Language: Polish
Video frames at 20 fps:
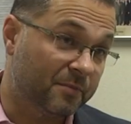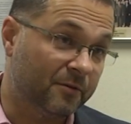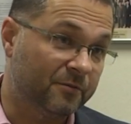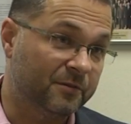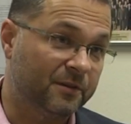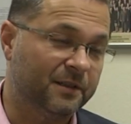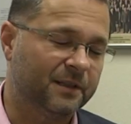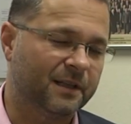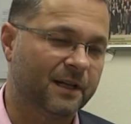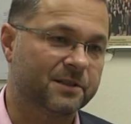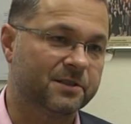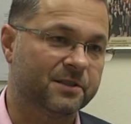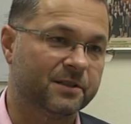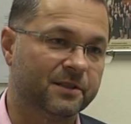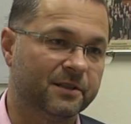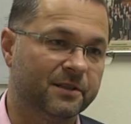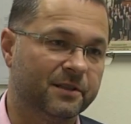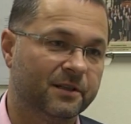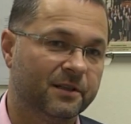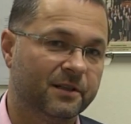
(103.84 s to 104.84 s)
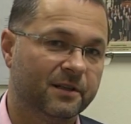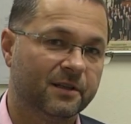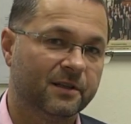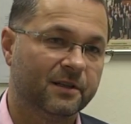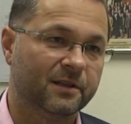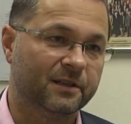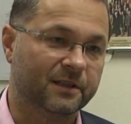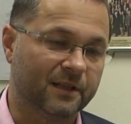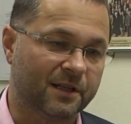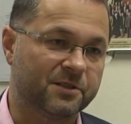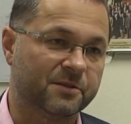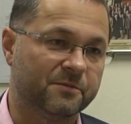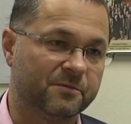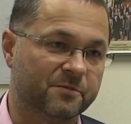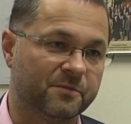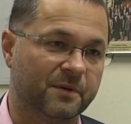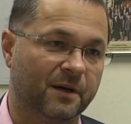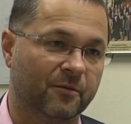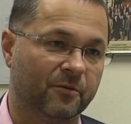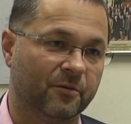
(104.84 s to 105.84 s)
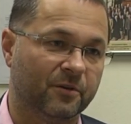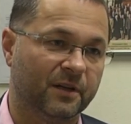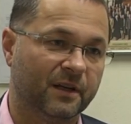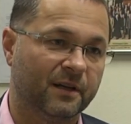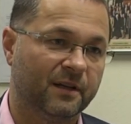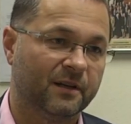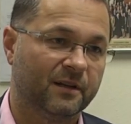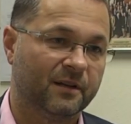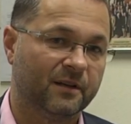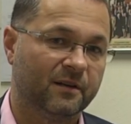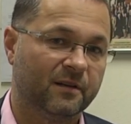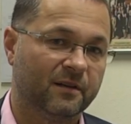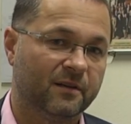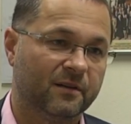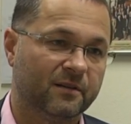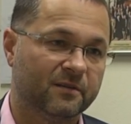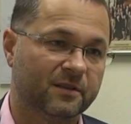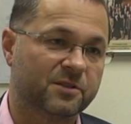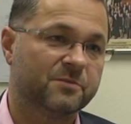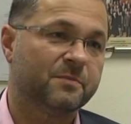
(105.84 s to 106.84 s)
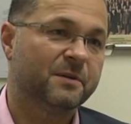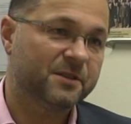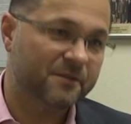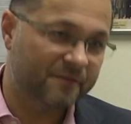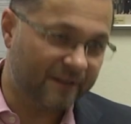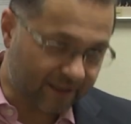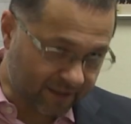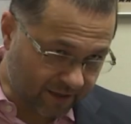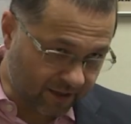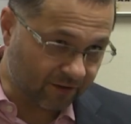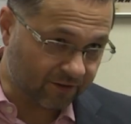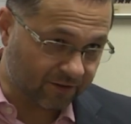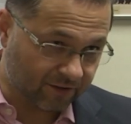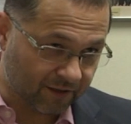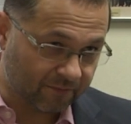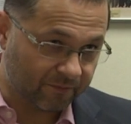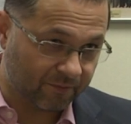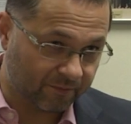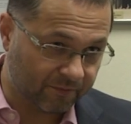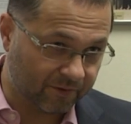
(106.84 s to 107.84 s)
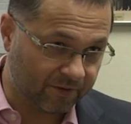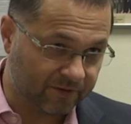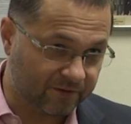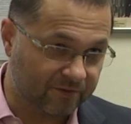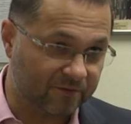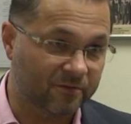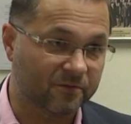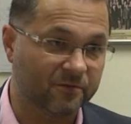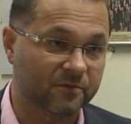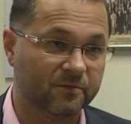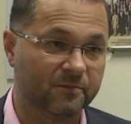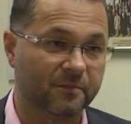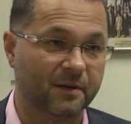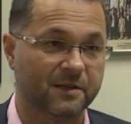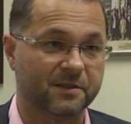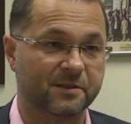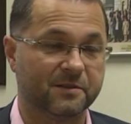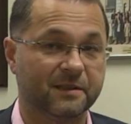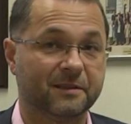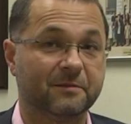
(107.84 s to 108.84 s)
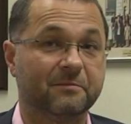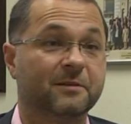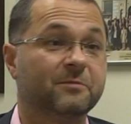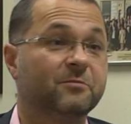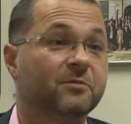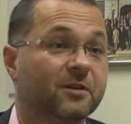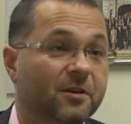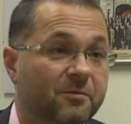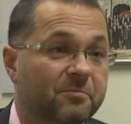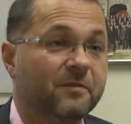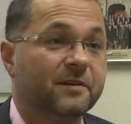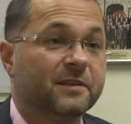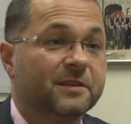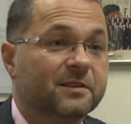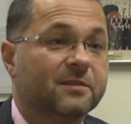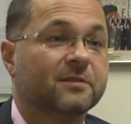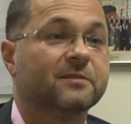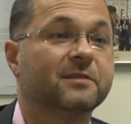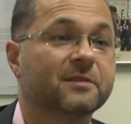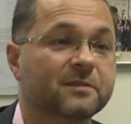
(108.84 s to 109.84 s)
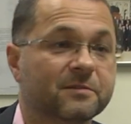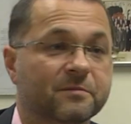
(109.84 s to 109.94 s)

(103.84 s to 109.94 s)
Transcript: Dyrektor Przemysław Wojtys dodaje, że szpital nie jest zamknięty dla swojej działalności.